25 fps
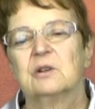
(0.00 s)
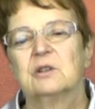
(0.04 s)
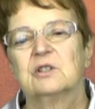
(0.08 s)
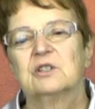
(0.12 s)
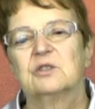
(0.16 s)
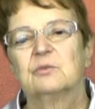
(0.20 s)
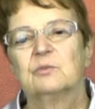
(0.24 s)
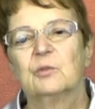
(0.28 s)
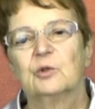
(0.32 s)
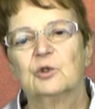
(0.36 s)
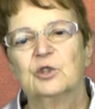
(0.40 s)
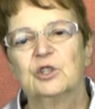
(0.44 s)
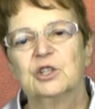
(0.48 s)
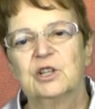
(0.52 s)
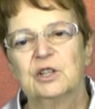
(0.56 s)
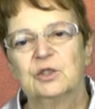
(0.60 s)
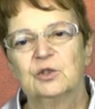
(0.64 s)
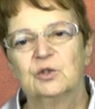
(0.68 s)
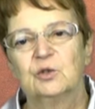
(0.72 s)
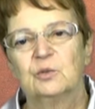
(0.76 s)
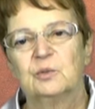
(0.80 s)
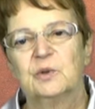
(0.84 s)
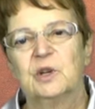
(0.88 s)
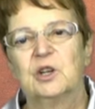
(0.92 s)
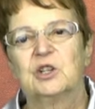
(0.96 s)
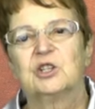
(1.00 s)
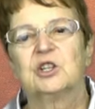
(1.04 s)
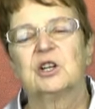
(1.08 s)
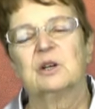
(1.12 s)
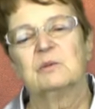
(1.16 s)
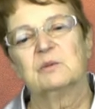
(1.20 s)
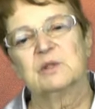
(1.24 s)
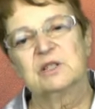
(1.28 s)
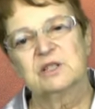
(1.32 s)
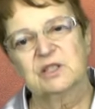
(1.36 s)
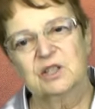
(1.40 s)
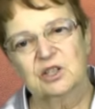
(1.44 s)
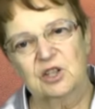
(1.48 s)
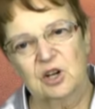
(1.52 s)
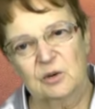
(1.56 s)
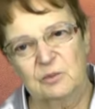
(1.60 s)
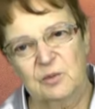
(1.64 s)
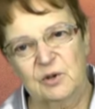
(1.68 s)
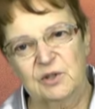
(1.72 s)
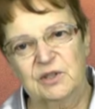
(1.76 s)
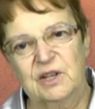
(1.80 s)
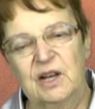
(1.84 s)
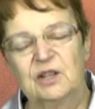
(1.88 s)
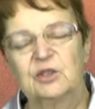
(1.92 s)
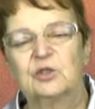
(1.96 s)
Z budżetu bierzemy, z tego
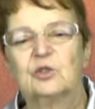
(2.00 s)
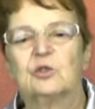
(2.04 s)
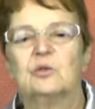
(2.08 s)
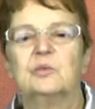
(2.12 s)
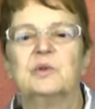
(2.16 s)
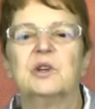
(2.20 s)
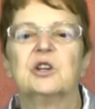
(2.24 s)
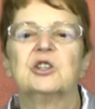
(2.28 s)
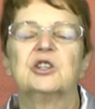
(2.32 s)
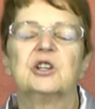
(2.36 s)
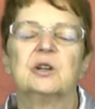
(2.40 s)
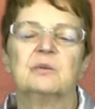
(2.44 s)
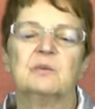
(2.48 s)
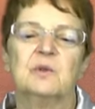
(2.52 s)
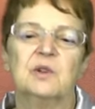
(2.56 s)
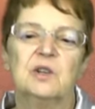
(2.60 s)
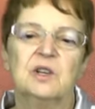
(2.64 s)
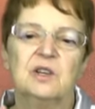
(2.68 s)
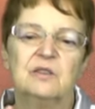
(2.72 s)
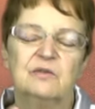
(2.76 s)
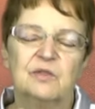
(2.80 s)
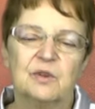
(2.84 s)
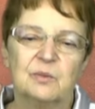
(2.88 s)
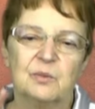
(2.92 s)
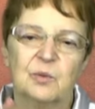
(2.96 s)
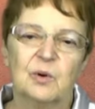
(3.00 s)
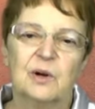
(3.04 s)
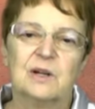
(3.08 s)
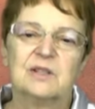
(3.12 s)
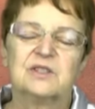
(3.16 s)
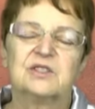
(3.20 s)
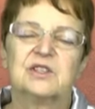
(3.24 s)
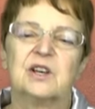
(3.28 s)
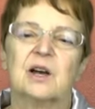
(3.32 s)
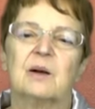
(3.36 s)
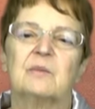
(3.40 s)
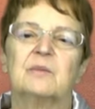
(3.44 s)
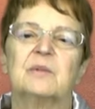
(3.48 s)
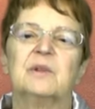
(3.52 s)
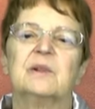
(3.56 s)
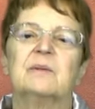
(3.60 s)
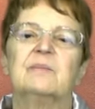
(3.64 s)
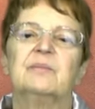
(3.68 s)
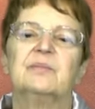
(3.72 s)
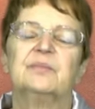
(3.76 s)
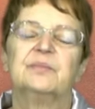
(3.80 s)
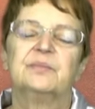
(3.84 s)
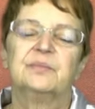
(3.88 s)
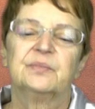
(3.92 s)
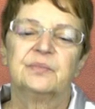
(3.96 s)
podatku bierzemy i wypłacamy
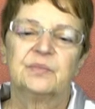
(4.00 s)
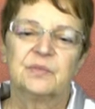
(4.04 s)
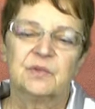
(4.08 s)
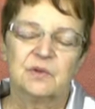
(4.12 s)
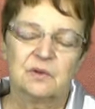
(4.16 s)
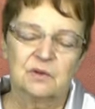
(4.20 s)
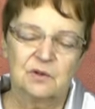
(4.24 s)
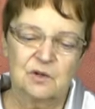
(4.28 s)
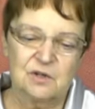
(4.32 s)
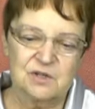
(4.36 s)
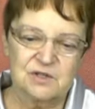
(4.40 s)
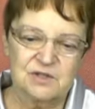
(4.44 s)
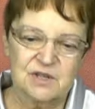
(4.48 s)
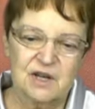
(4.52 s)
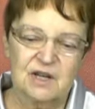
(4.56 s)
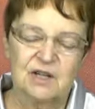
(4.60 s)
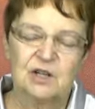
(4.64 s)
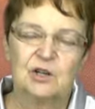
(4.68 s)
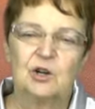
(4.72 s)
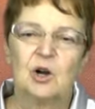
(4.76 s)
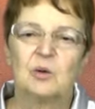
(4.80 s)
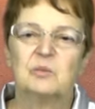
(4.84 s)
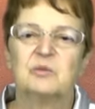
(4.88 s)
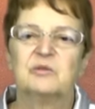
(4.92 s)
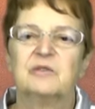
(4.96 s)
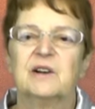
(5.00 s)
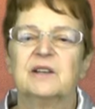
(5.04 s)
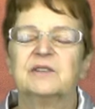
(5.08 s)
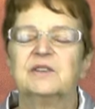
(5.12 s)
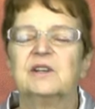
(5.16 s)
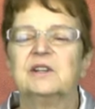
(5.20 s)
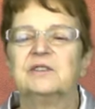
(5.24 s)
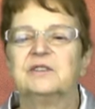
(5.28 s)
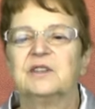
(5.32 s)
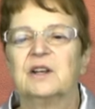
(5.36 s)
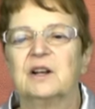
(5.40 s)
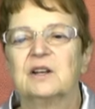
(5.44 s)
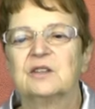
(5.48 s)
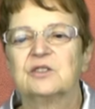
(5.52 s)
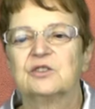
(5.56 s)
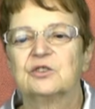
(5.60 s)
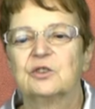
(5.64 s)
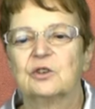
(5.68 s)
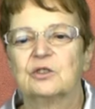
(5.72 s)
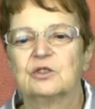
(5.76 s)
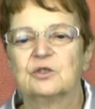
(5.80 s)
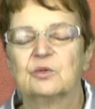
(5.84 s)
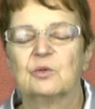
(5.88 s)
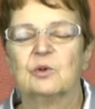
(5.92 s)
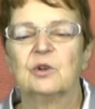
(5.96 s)
dostaje obywatel teraz
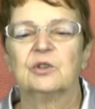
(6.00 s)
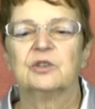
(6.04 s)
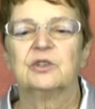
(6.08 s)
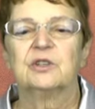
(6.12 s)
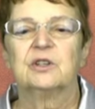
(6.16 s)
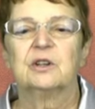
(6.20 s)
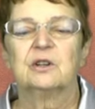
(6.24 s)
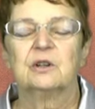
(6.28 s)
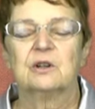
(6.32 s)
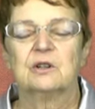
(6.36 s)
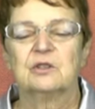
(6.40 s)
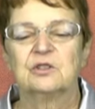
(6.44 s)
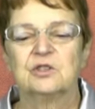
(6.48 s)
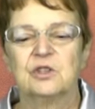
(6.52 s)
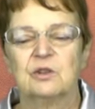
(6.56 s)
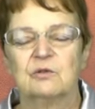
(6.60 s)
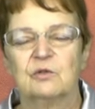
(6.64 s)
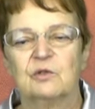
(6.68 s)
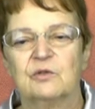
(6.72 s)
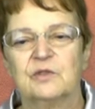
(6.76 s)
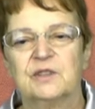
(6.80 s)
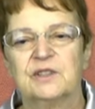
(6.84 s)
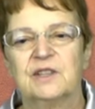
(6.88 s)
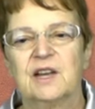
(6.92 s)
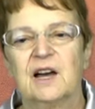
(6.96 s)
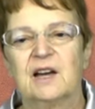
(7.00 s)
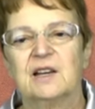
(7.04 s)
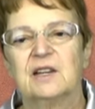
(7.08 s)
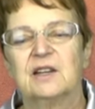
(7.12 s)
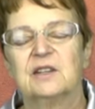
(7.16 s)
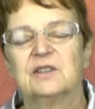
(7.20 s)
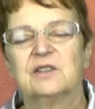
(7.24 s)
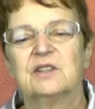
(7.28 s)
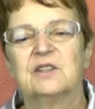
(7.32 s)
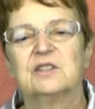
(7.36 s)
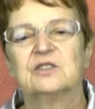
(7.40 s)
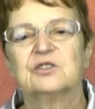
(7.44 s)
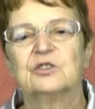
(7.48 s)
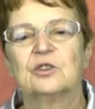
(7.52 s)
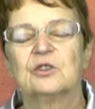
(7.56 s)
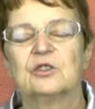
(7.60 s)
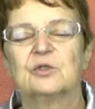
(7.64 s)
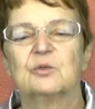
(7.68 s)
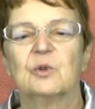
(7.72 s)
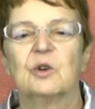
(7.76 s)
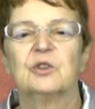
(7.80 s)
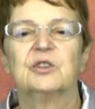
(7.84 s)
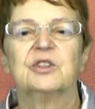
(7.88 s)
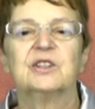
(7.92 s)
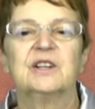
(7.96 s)
100 zł. Znowu wydaje te 100
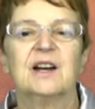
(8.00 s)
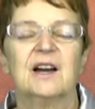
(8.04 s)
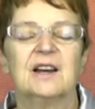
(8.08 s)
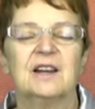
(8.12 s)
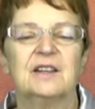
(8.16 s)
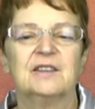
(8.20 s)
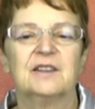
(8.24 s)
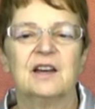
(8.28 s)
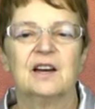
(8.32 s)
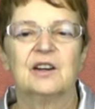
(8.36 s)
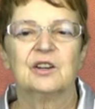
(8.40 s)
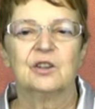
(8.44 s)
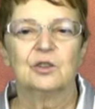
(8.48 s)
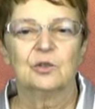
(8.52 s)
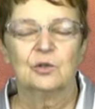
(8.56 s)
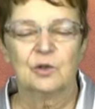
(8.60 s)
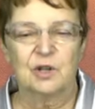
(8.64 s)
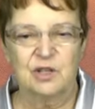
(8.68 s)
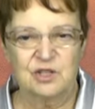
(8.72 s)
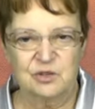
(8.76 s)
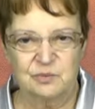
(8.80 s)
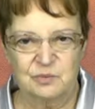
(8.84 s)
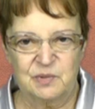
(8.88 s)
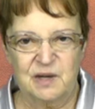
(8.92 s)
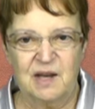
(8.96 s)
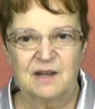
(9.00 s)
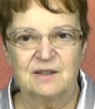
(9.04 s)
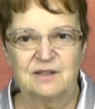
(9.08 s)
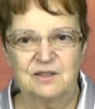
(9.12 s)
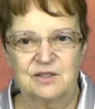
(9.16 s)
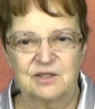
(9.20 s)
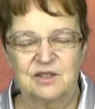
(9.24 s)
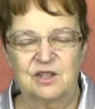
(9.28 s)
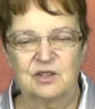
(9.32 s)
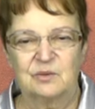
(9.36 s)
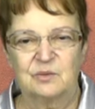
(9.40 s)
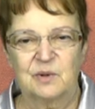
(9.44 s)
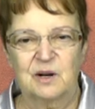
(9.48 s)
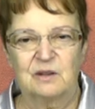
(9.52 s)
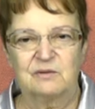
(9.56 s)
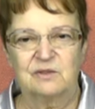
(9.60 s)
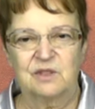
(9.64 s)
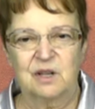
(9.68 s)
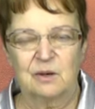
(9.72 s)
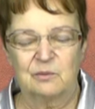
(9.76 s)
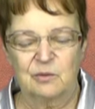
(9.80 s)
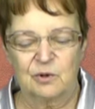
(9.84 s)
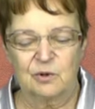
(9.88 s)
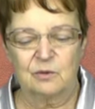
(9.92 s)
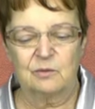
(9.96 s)
zł, ale na rynku jest 500,
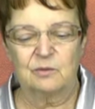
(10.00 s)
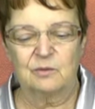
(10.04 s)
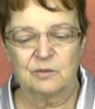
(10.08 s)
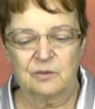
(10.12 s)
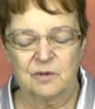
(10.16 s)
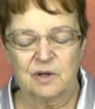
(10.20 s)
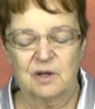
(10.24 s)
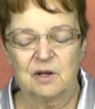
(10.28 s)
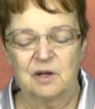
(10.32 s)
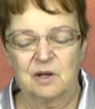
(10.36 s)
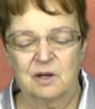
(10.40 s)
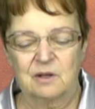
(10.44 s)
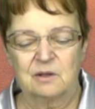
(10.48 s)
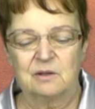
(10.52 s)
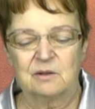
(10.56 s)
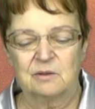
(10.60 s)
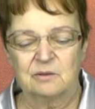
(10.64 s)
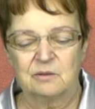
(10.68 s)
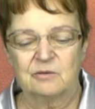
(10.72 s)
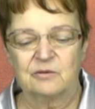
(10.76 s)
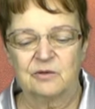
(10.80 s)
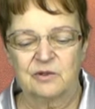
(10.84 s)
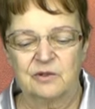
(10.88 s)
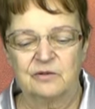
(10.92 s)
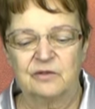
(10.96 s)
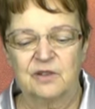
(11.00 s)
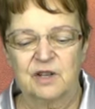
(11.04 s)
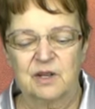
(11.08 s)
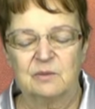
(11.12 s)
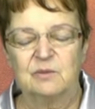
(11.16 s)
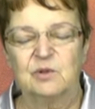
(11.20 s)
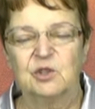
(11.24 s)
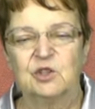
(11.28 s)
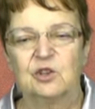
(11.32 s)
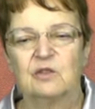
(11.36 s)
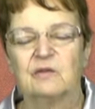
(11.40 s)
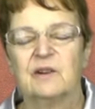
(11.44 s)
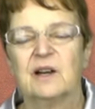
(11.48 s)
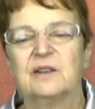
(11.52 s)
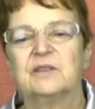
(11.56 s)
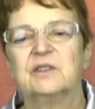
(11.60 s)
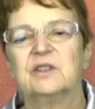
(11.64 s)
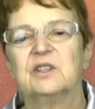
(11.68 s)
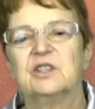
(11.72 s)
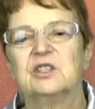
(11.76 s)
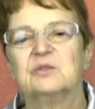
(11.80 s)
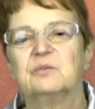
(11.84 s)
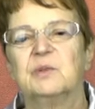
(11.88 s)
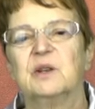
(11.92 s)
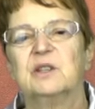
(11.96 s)
prawda? Bo e, e,
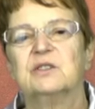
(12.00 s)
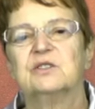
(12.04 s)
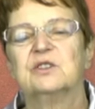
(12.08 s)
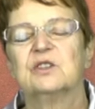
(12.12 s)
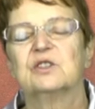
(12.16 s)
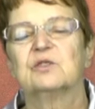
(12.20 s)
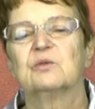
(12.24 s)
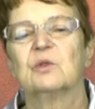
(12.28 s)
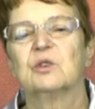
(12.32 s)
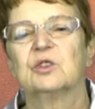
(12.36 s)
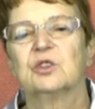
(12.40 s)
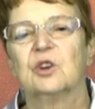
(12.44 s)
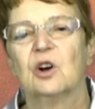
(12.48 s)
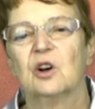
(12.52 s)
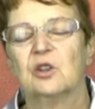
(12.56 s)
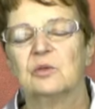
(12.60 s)
wyemitowanych jest 500 zł.